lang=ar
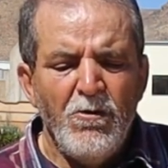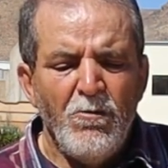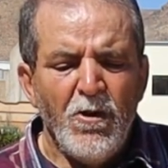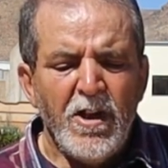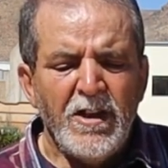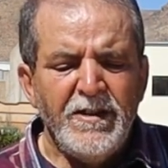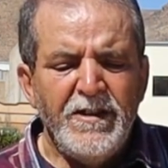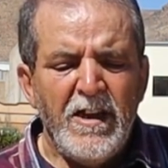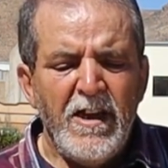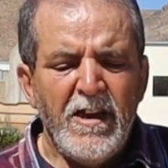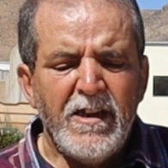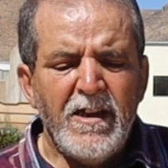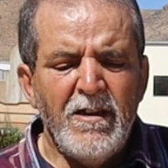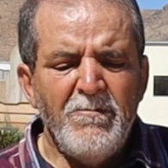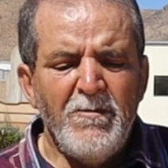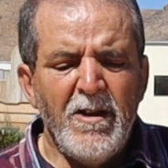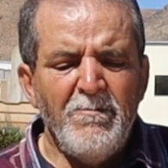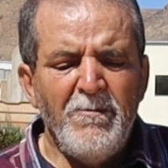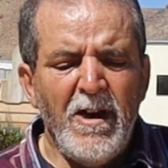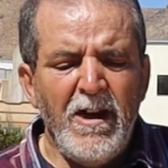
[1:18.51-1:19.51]
وقد
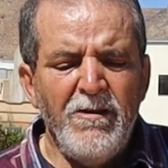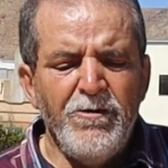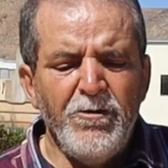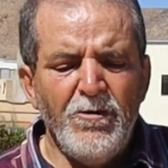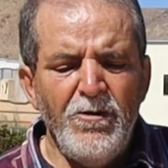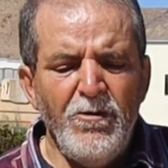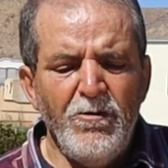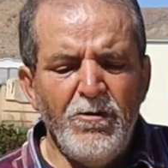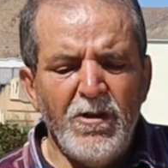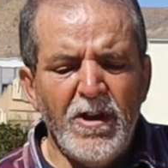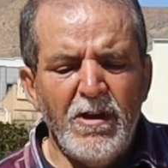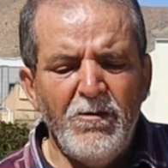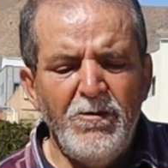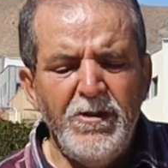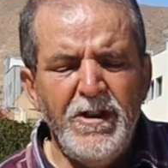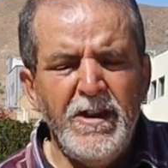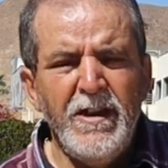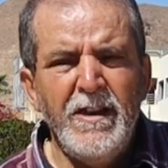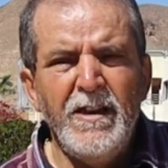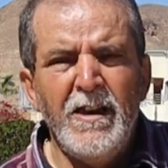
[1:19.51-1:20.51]
حكم بعض
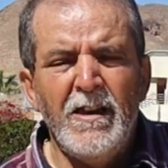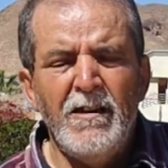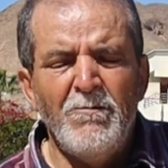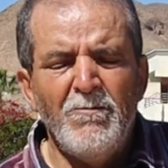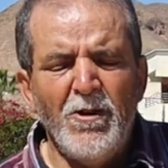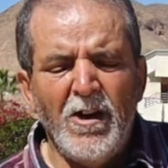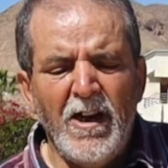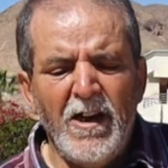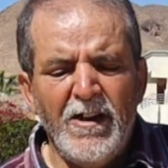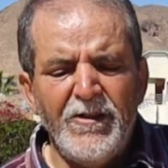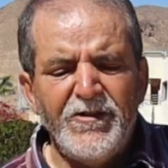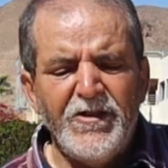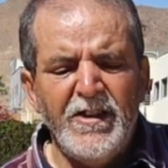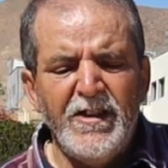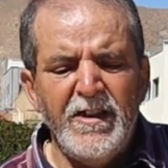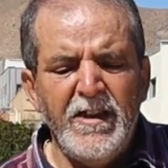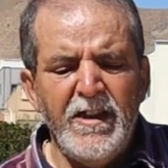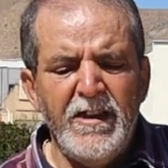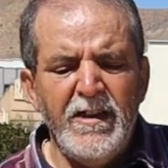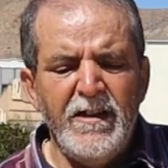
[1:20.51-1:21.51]
اللغويين
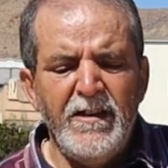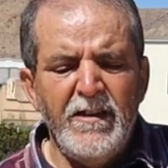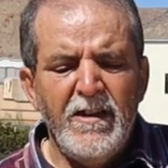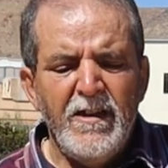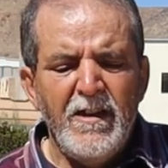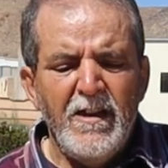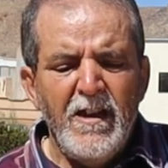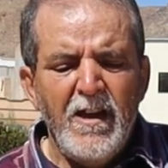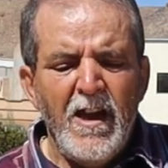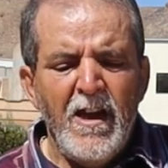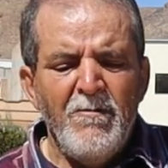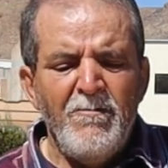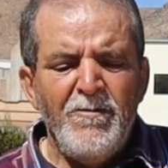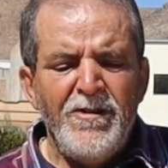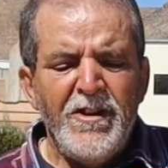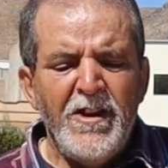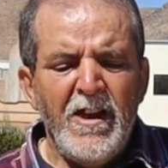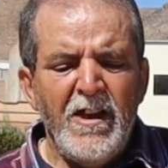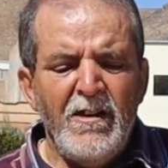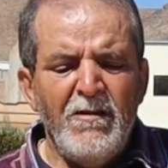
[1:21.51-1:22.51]
المعاصرين
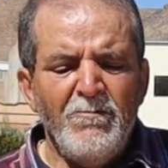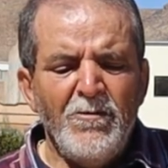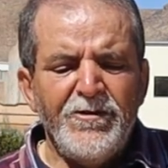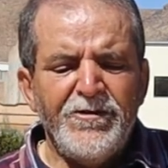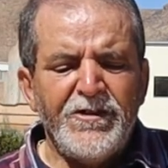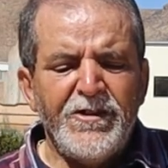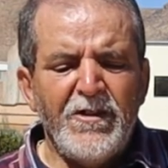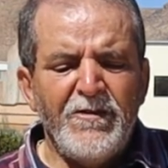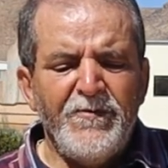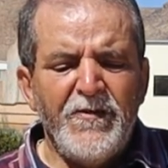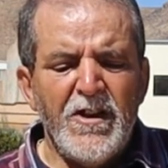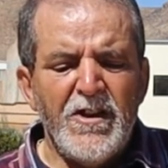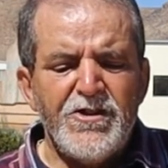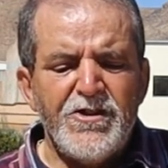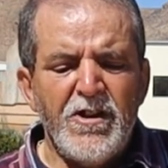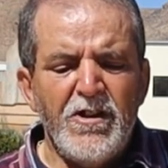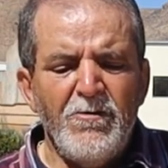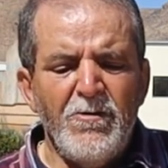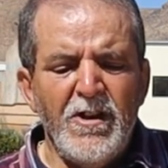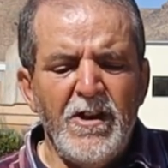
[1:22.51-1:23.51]
أمثال مصطفى
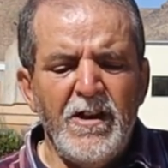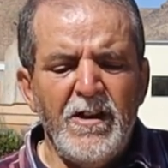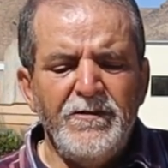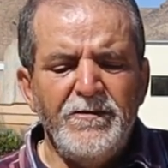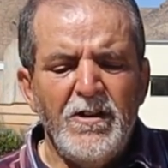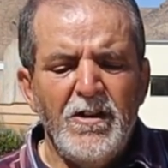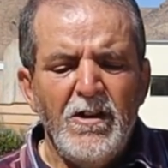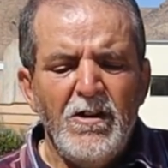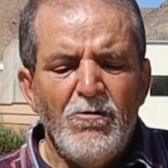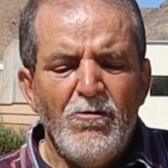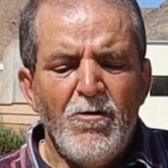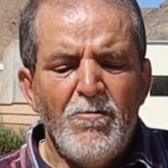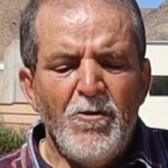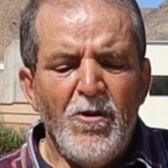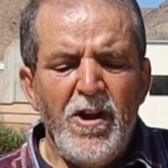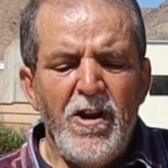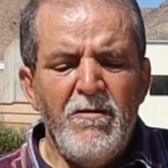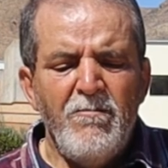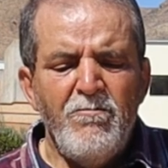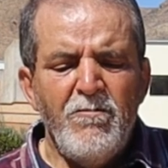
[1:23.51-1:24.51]
جواد
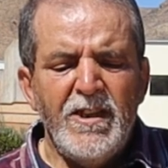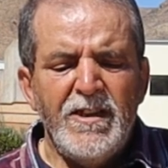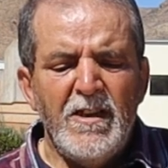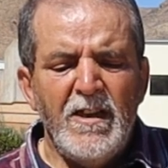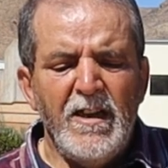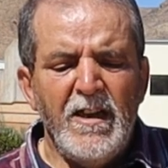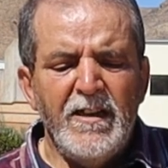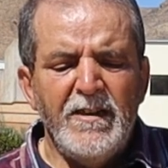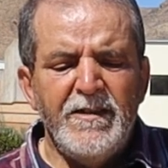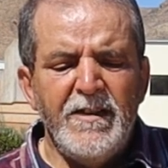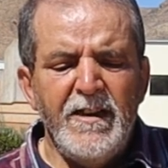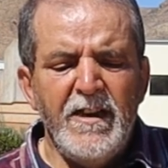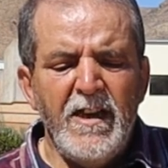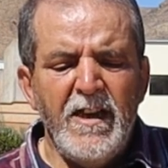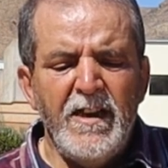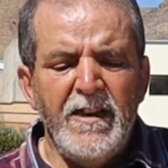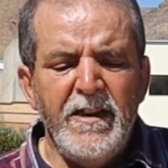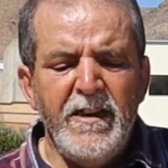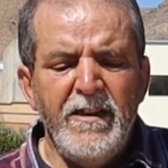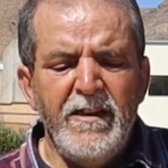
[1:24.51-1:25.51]
ومحمد
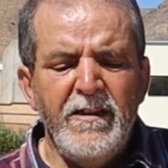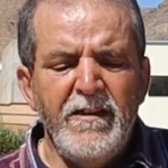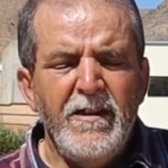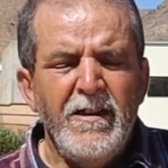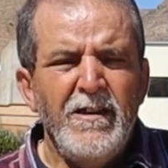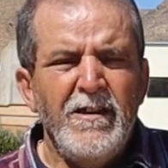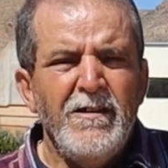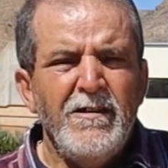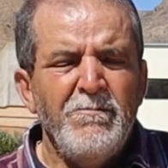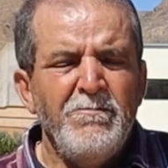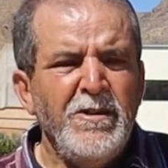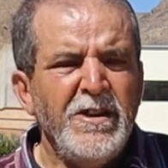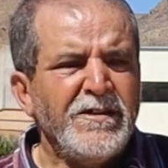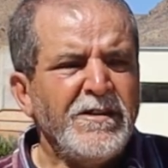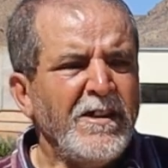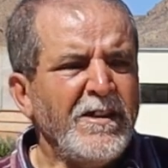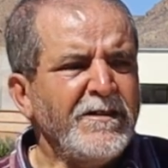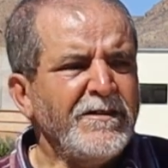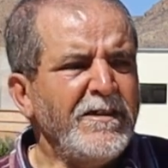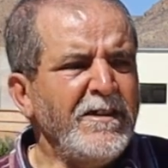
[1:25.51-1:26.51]
العدناني
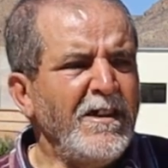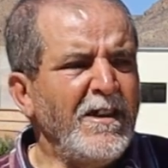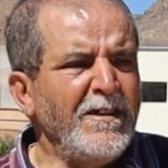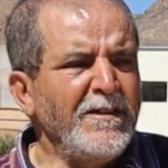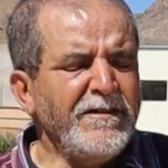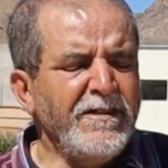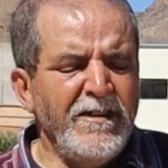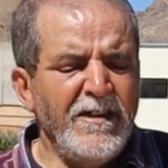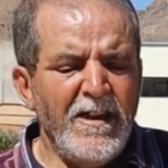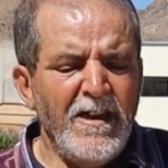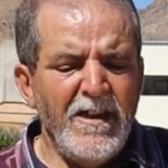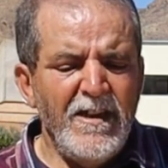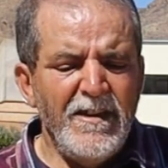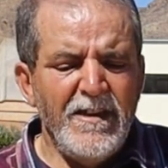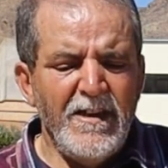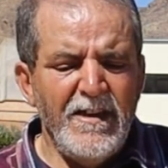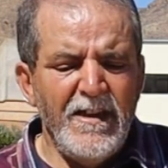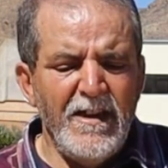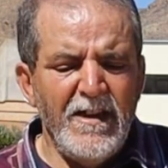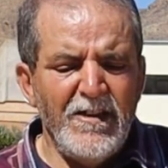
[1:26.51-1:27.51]
بتخطئة
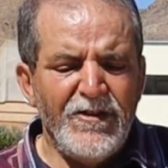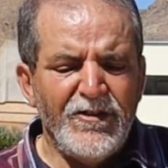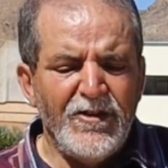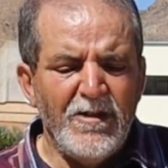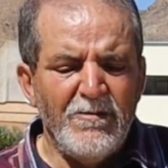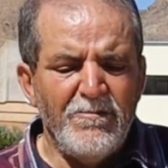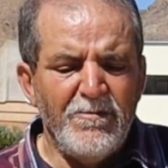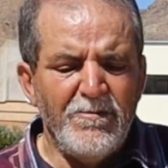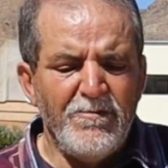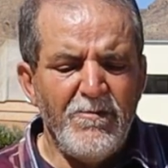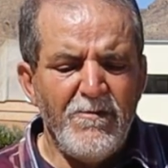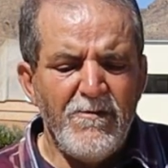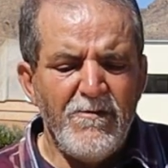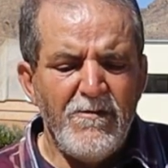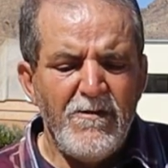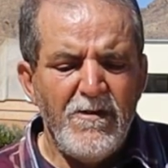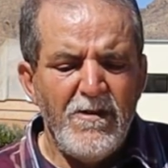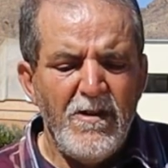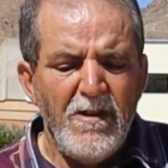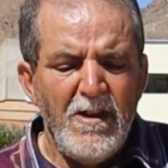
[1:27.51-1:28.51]
هذا النسب
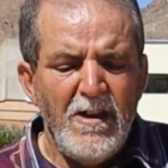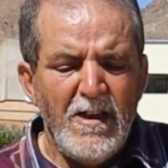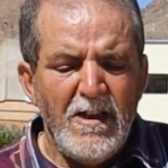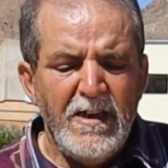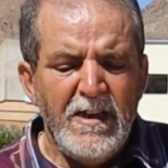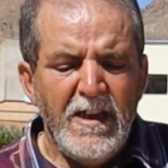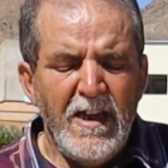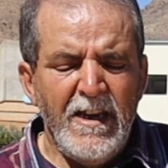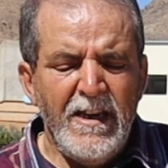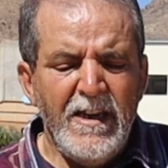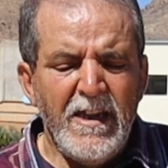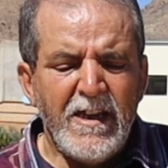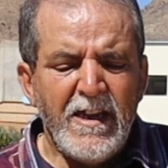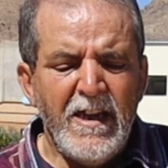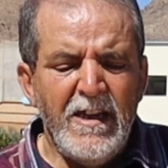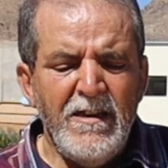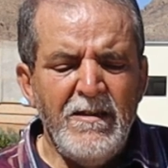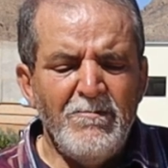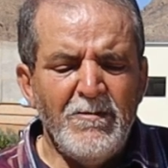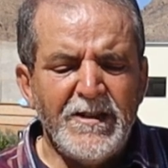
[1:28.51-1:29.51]
لأن
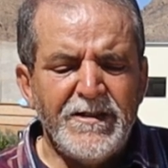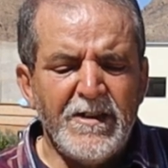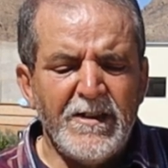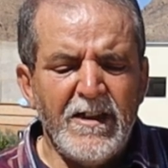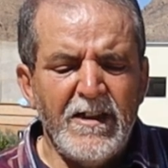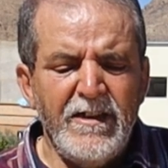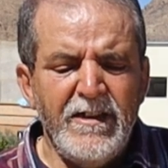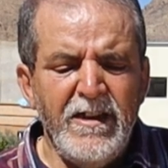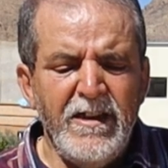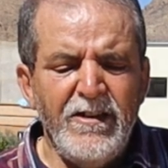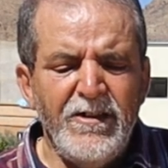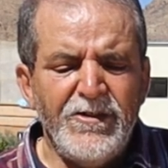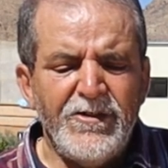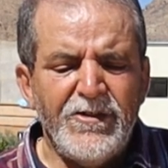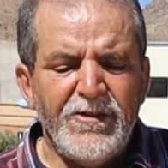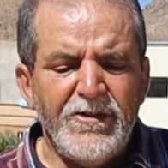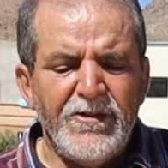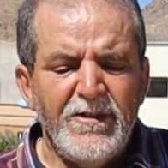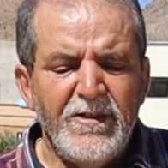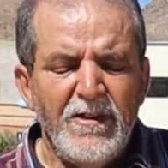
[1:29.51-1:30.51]
كلمة
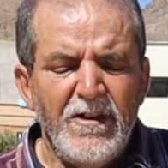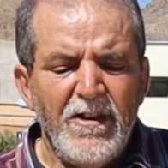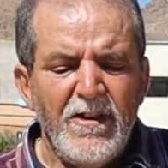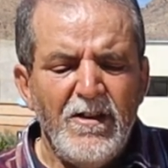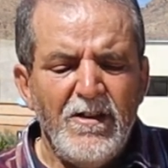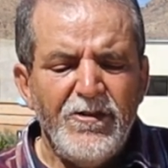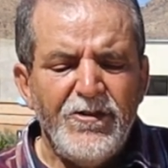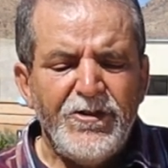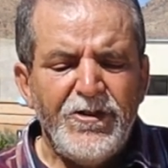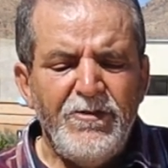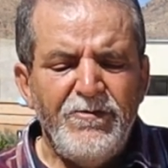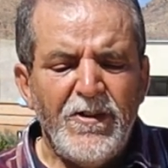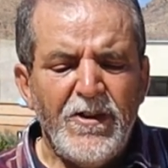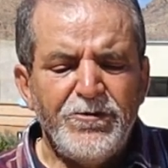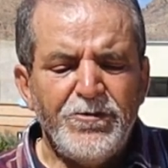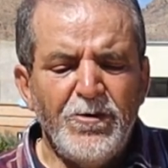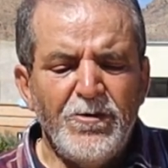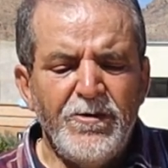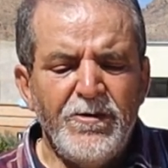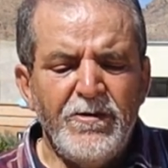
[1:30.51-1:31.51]
رئيس
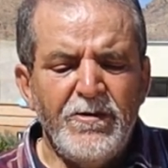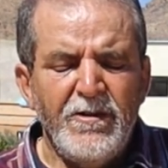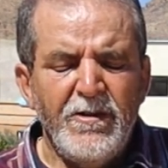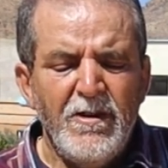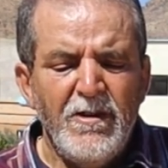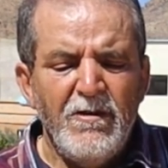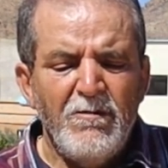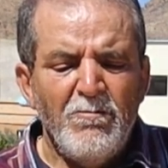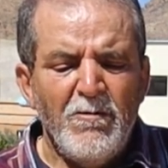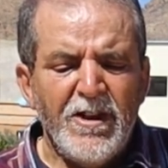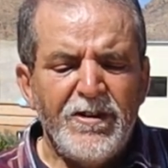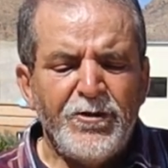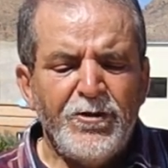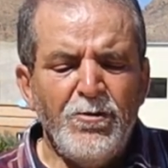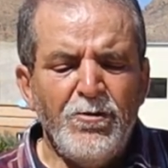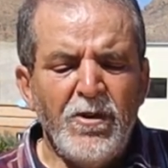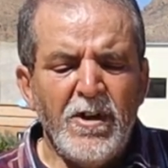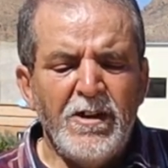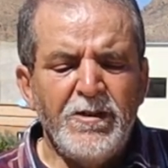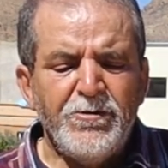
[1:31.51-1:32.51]
صفة
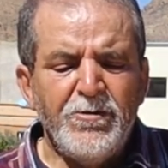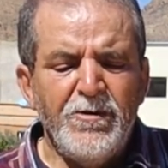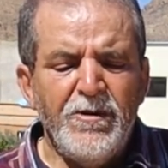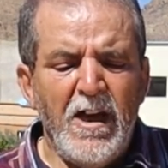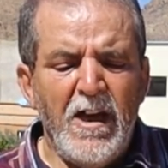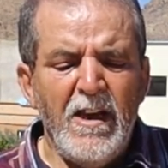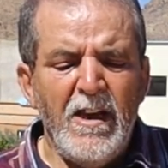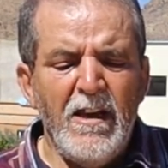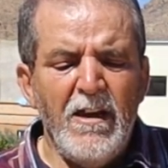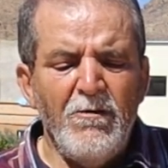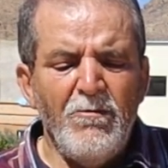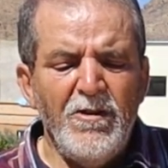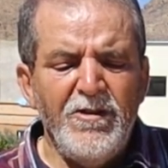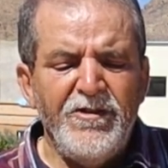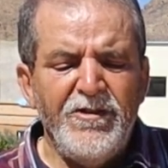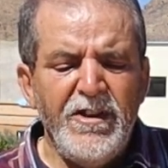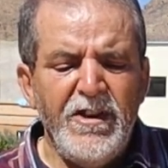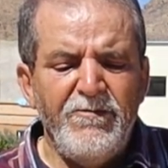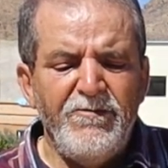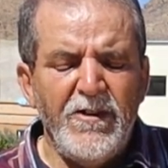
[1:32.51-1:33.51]
مصوغة على
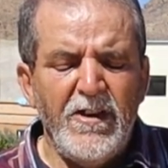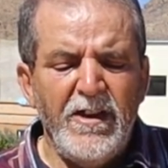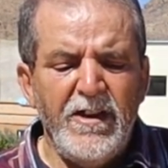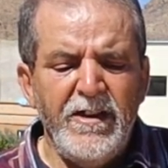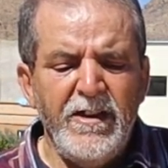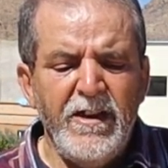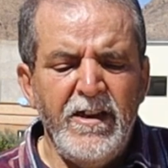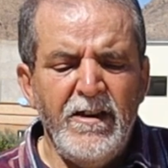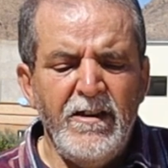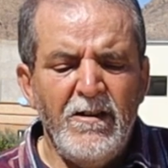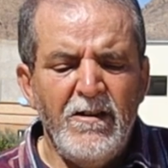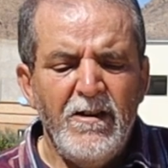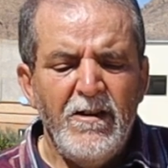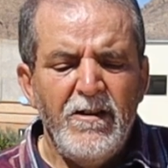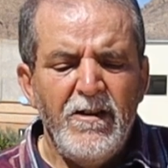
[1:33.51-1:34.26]
وزن فعيل